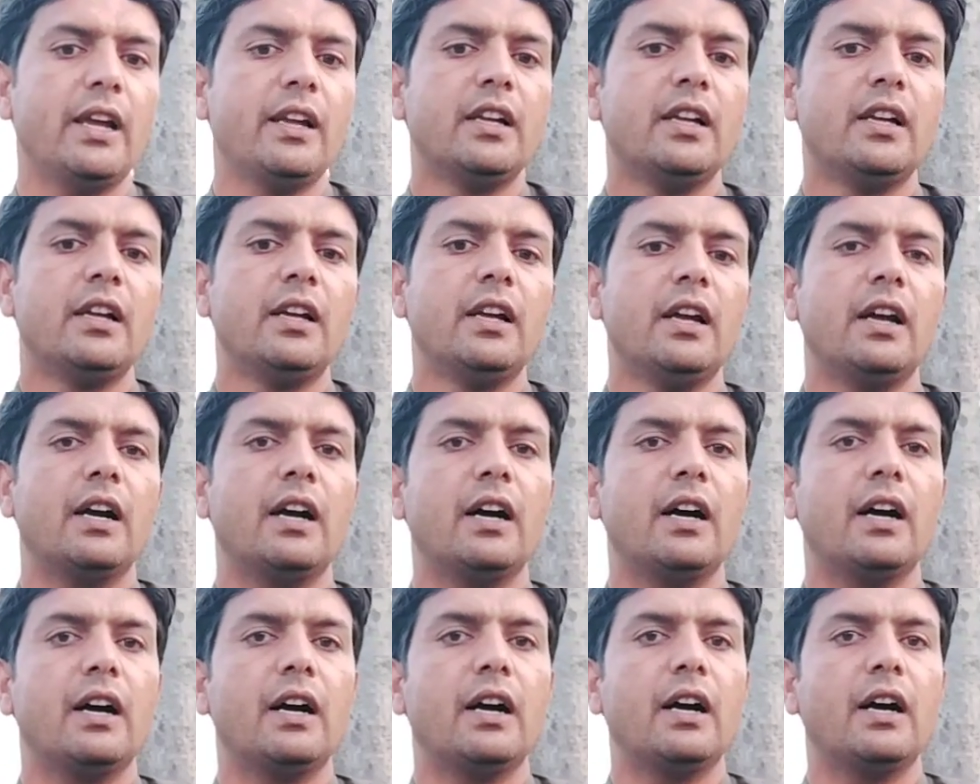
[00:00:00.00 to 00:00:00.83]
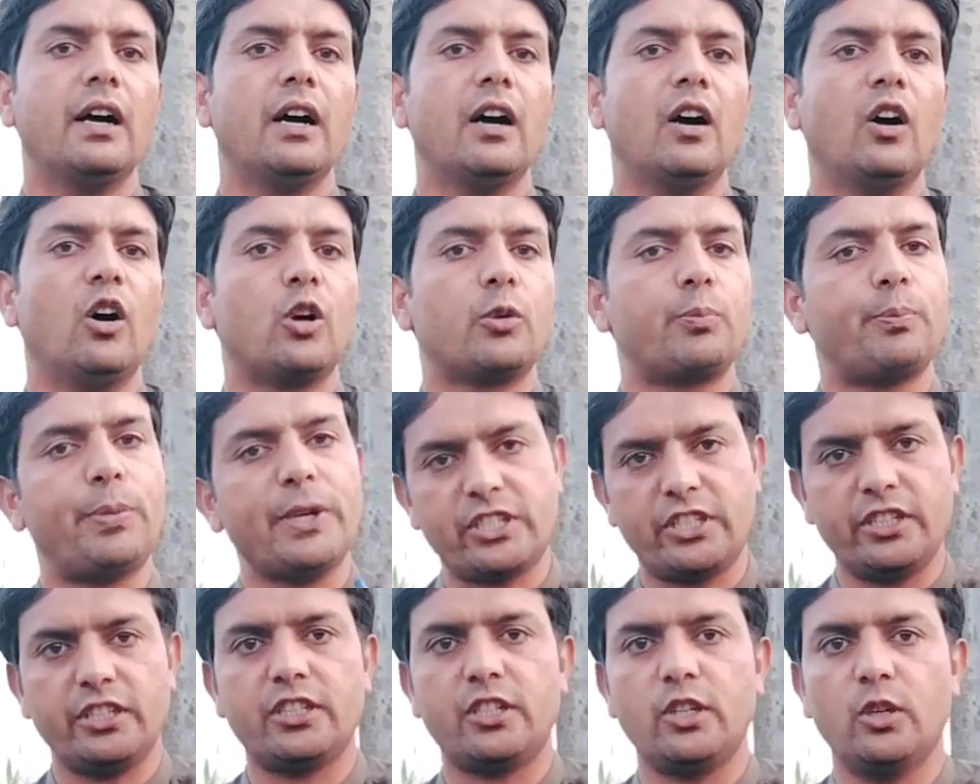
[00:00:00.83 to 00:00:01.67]
और
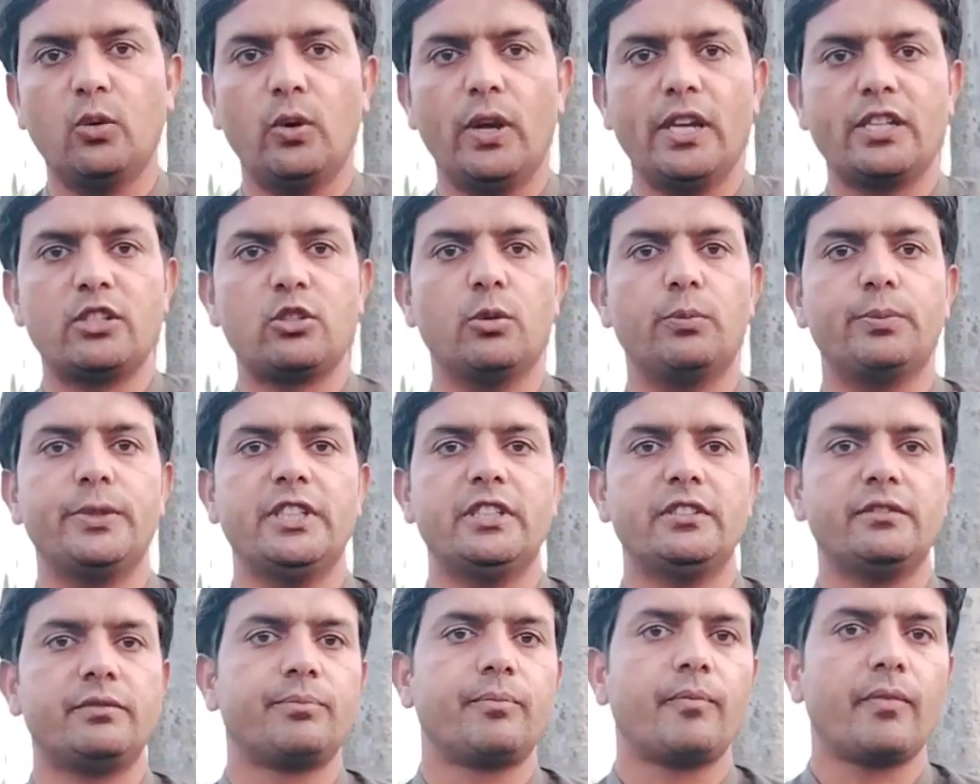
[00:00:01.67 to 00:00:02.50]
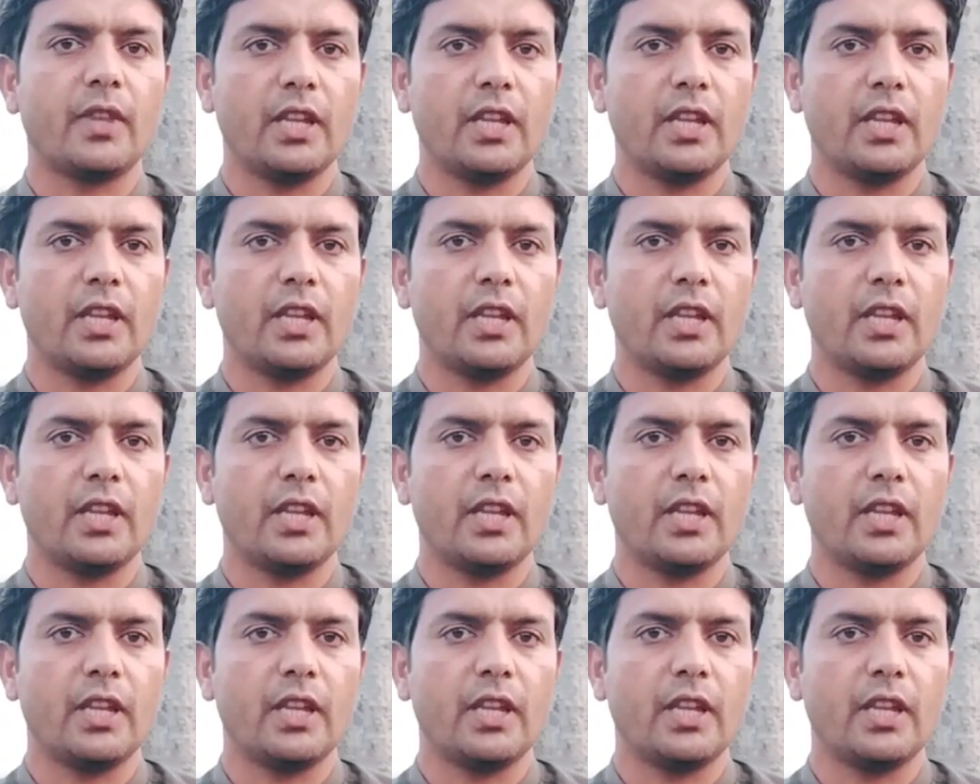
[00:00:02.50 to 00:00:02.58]
पच्चीस किलो एस ओ पी